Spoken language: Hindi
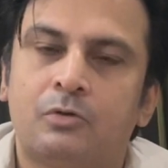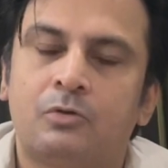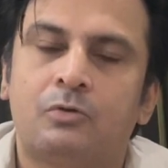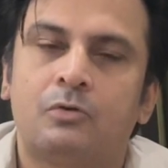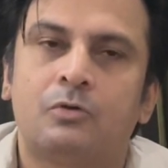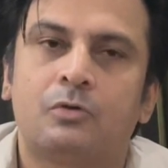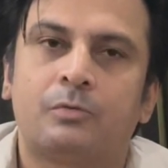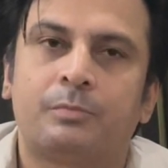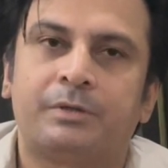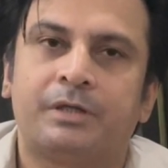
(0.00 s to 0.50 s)

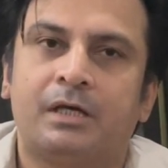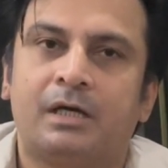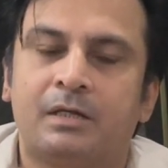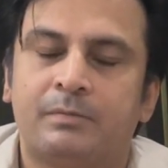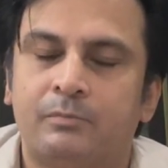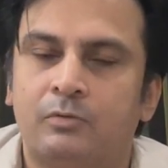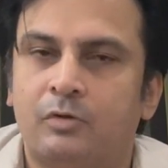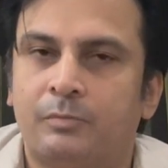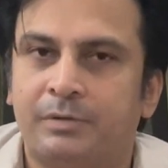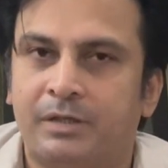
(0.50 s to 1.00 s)
करोड़ों रुपया
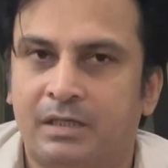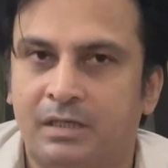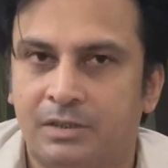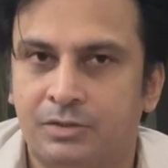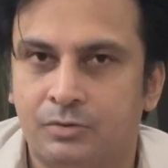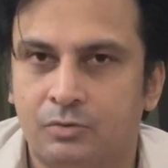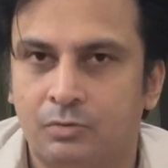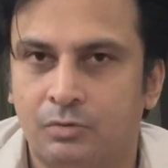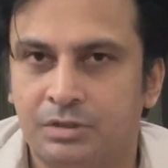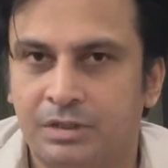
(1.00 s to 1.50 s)
अरबों रुपया आना
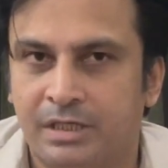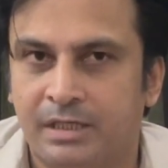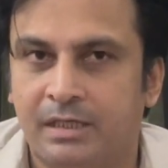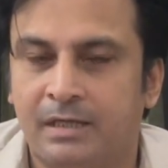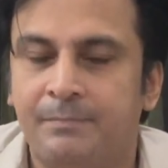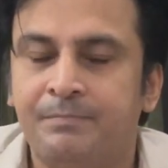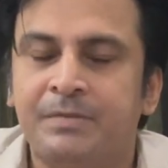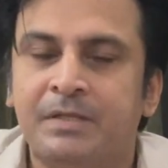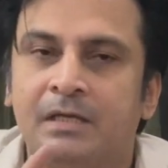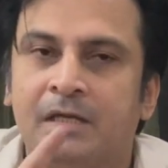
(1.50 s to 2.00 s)
शुरू हो
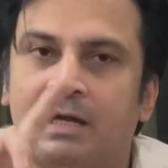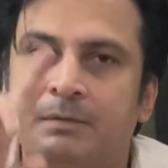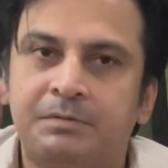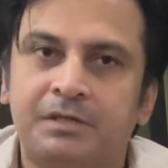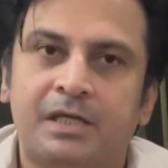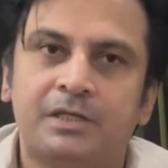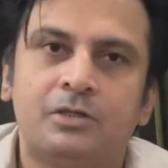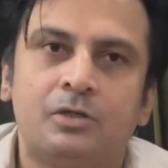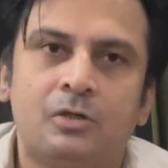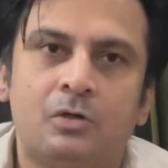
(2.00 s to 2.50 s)
जाएगा अब
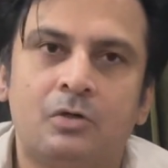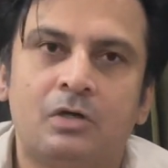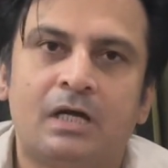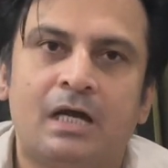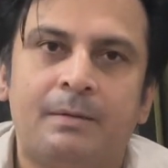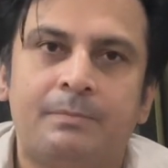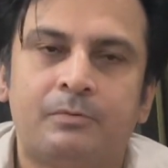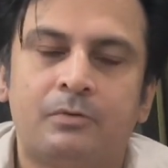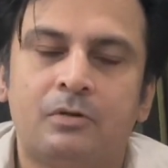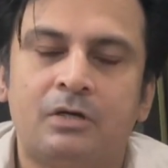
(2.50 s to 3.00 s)
ये जो लोग
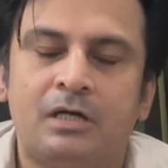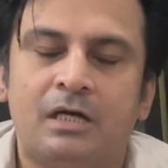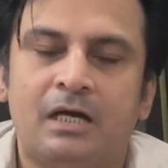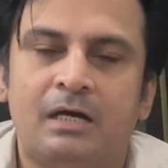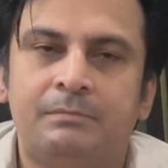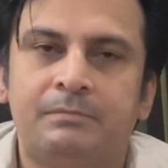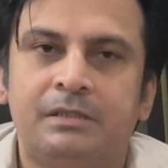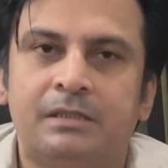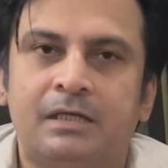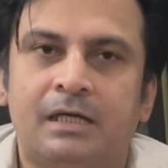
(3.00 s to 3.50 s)
आपको
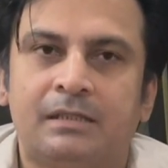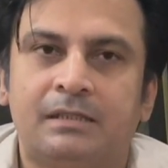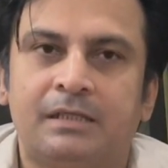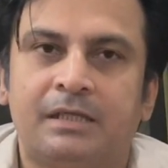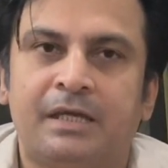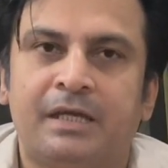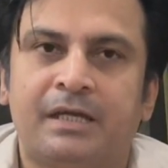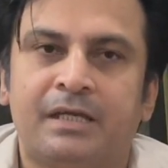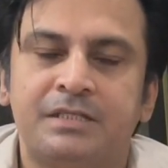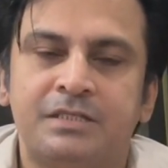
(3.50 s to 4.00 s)
ख्वाब दिखाते
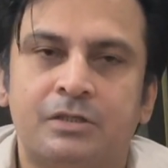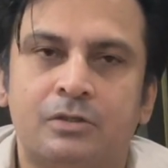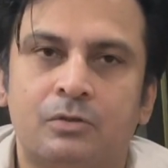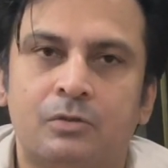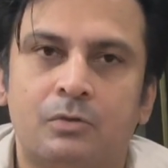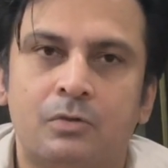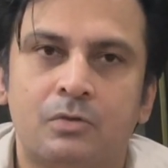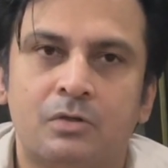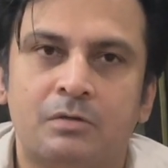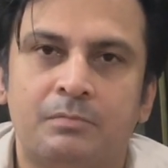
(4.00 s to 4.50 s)
हैं कि जी
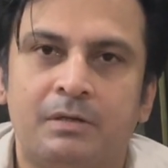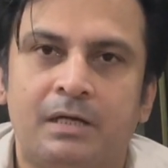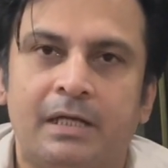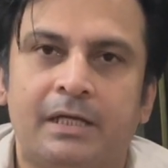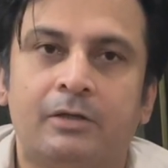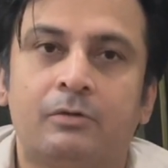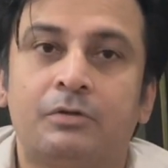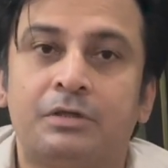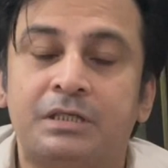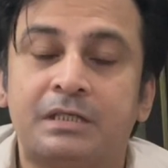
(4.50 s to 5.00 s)
करोड़ों कमा
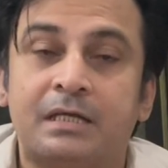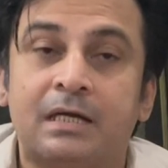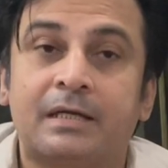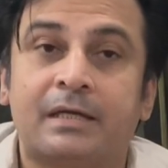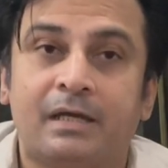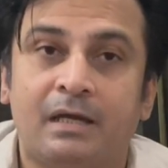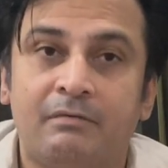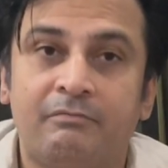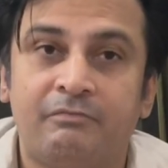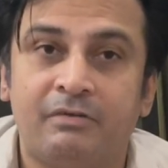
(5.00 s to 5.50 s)
ले और इनका
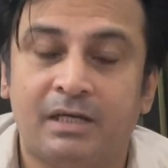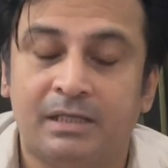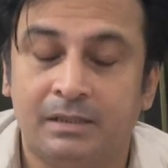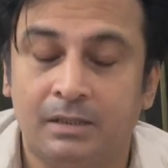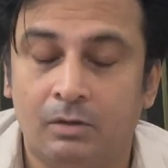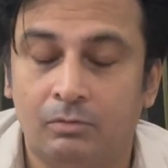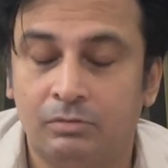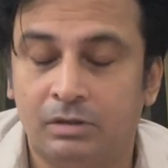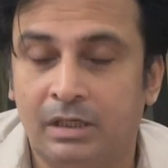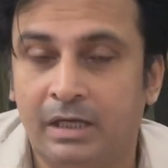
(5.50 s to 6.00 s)
क्या
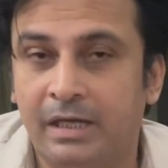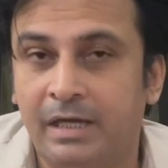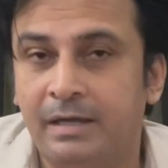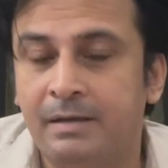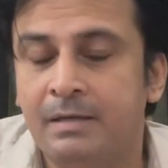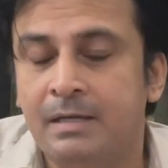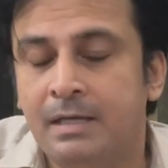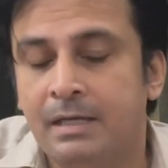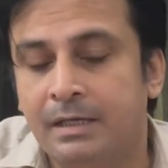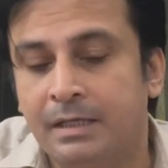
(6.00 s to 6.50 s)
फ़ायदा होता है
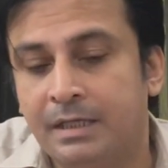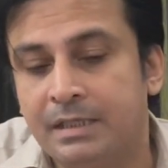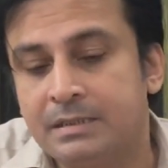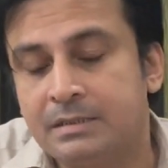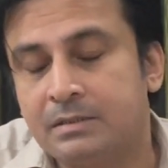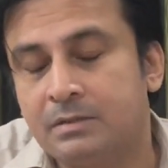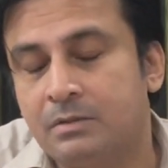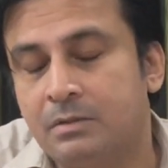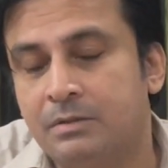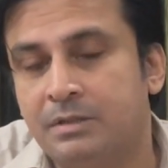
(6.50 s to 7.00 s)

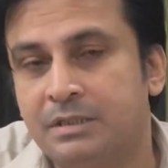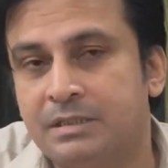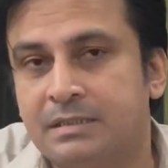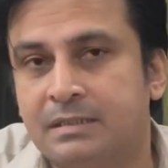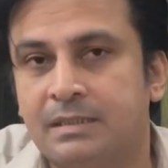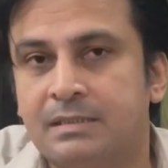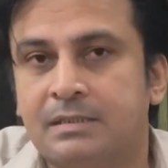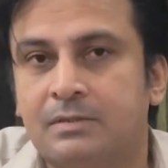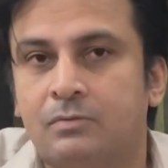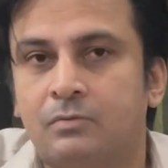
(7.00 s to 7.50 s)
इसको
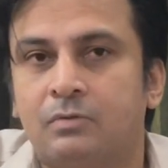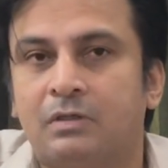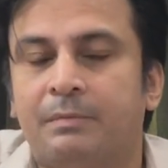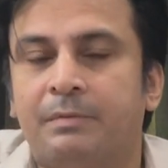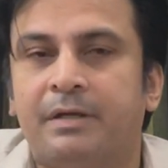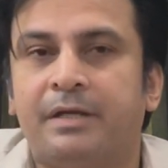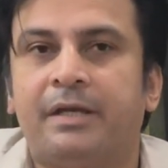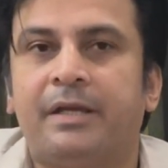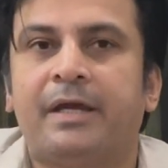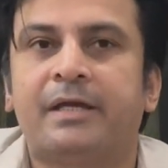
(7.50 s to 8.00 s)
डिस्कस करूंगा
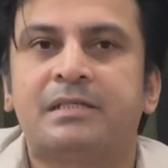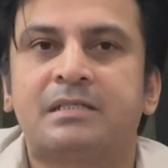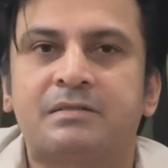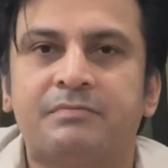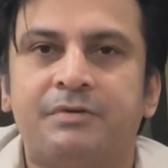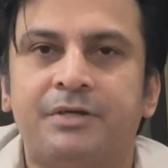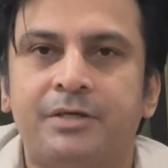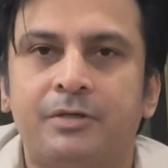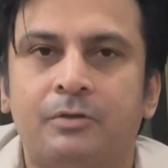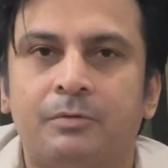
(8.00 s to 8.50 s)
मैं नेक्स्ट
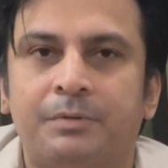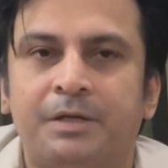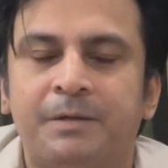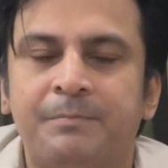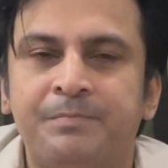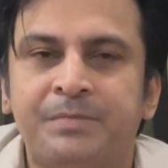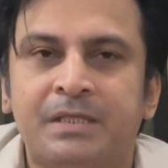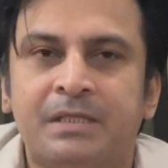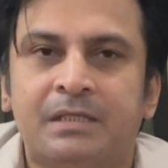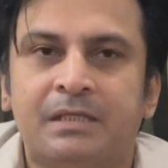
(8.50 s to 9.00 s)
वीडियो में
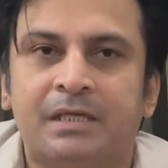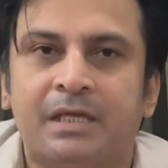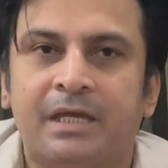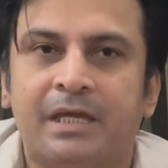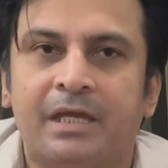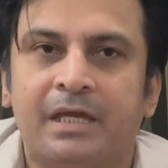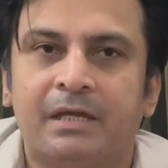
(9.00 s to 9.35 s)
कि